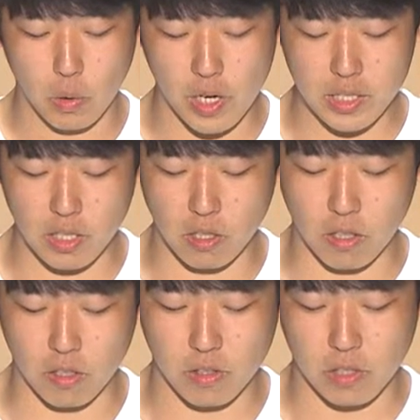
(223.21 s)

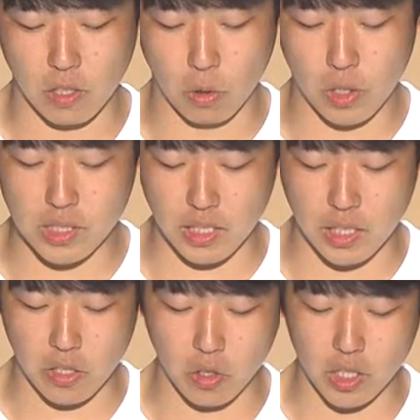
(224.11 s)
과에서 근로의
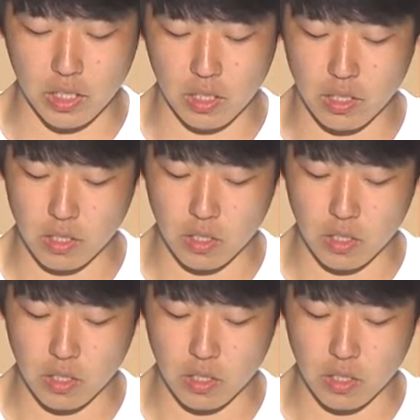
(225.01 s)
자리가 영향이,